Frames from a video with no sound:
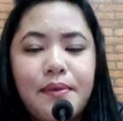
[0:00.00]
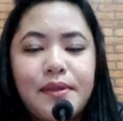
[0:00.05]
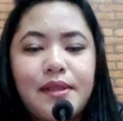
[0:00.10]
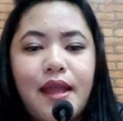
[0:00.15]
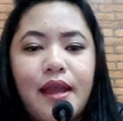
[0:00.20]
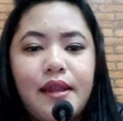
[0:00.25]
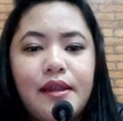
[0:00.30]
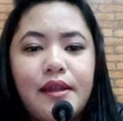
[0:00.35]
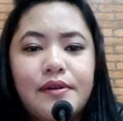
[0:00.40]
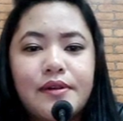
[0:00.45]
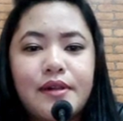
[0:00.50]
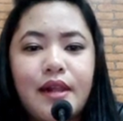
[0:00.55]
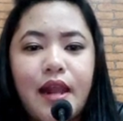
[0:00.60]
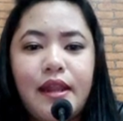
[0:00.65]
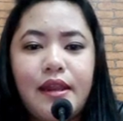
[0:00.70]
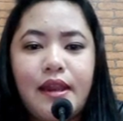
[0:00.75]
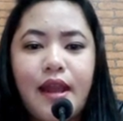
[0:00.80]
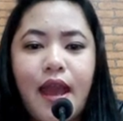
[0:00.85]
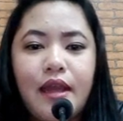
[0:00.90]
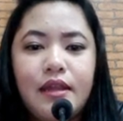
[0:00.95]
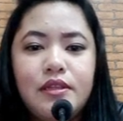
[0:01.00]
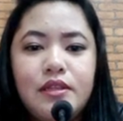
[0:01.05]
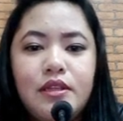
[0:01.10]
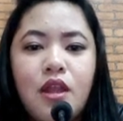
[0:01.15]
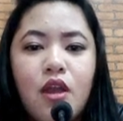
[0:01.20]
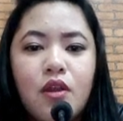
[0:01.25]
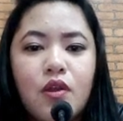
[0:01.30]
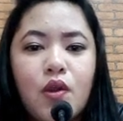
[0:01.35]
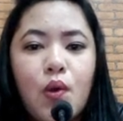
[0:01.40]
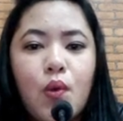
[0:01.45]
รับประทานอะไรนั้น
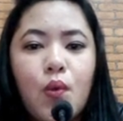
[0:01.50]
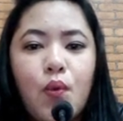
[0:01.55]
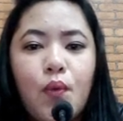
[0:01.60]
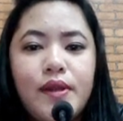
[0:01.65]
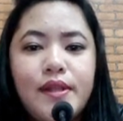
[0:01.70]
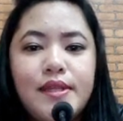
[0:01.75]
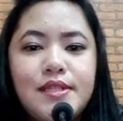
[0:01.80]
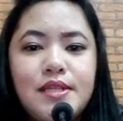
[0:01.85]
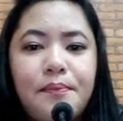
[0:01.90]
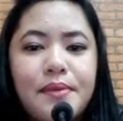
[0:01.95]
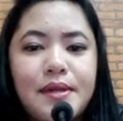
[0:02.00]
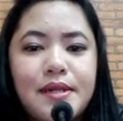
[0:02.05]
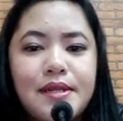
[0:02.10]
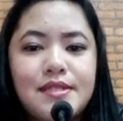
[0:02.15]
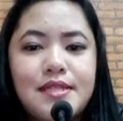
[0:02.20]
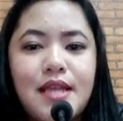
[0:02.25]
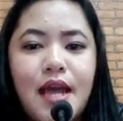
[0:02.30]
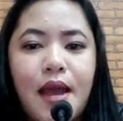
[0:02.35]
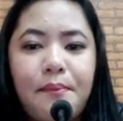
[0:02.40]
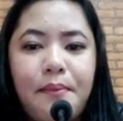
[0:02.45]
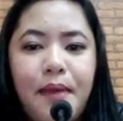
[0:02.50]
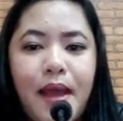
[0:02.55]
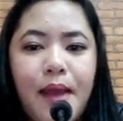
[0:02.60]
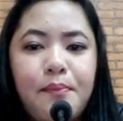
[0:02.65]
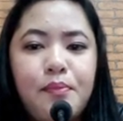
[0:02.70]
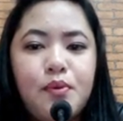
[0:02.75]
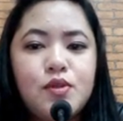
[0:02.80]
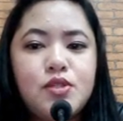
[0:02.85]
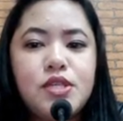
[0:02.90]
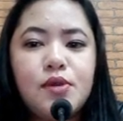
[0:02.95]
ก็ควรที่จะปรึกษาแพท
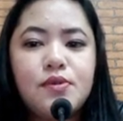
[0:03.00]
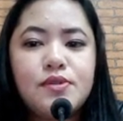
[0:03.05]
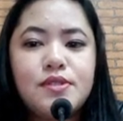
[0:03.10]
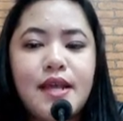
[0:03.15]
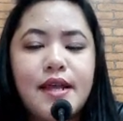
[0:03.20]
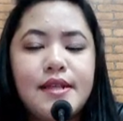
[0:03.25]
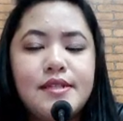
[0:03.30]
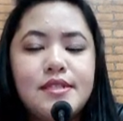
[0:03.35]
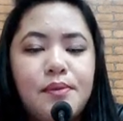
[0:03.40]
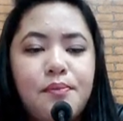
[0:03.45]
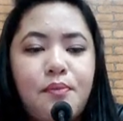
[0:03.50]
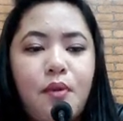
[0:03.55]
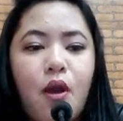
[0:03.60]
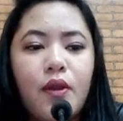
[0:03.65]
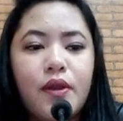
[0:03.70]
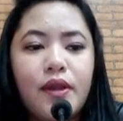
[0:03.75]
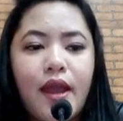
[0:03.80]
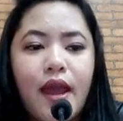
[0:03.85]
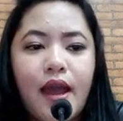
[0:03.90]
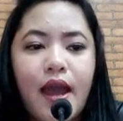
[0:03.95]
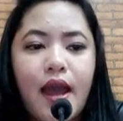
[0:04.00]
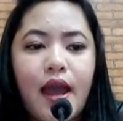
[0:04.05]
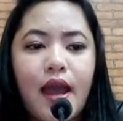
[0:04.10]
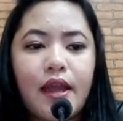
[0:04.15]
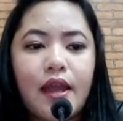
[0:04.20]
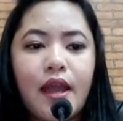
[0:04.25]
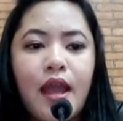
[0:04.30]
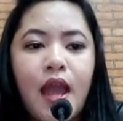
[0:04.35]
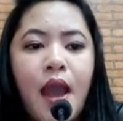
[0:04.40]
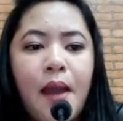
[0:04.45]
ย์ผู้เชี่ยวชาญเฉพาะทาง
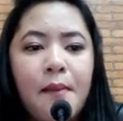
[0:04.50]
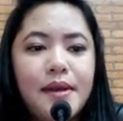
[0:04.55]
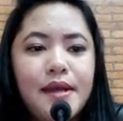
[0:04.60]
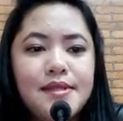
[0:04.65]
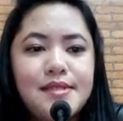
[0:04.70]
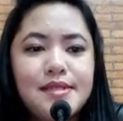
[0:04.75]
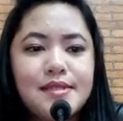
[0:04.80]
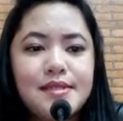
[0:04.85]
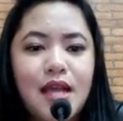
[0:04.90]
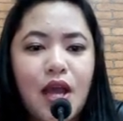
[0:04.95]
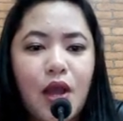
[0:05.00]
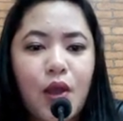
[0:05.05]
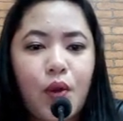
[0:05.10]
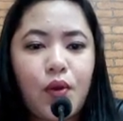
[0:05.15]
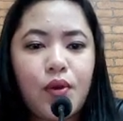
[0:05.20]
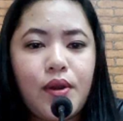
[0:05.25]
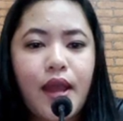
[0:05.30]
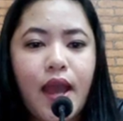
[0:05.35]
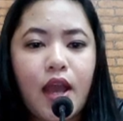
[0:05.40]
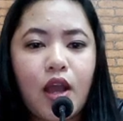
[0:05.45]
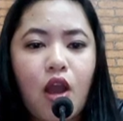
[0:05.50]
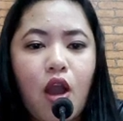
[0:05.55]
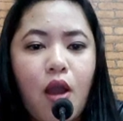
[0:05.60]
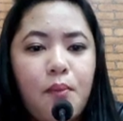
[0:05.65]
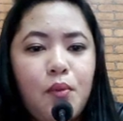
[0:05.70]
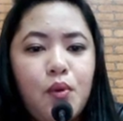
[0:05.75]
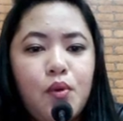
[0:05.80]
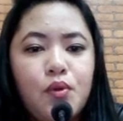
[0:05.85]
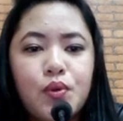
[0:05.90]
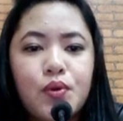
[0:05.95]
เพื่อศึกษาค้นหาข้อ
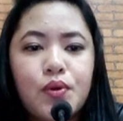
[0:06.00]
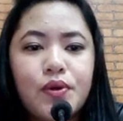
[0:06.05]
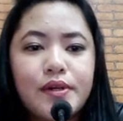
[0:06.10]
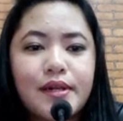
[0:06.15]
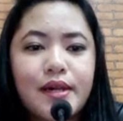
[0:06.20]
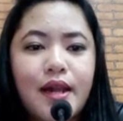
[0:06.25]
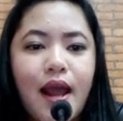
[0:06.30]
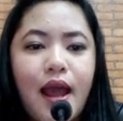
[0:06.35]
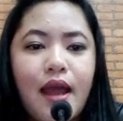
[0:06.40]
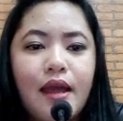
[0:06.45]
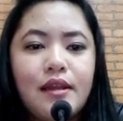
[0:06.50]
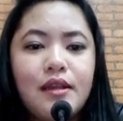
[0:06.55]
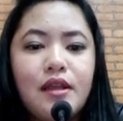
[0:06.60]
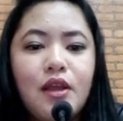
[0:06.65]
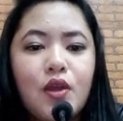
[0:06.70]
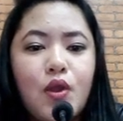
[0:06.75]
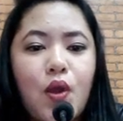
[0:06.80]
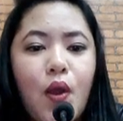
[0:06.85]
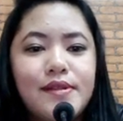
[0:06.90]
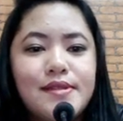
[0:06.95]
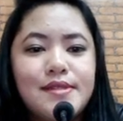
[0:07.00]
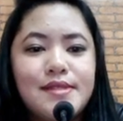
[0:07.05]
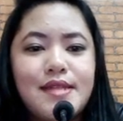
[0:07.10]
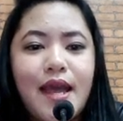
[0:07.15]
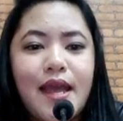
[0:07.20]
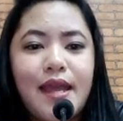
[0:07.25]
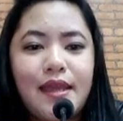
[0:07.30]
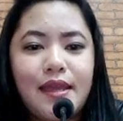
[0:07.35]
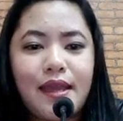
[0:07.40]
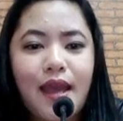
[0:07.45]
มูลทุกครั้งก่อน
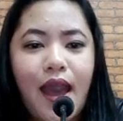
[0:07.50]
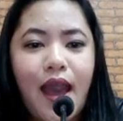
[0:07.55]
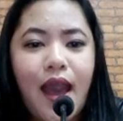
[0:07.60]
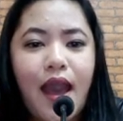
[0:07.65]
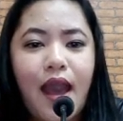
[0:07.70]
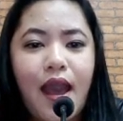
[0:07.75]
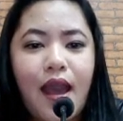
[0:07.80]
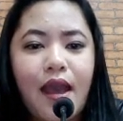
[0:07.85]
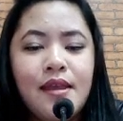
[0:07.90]
ใช้ค่ะ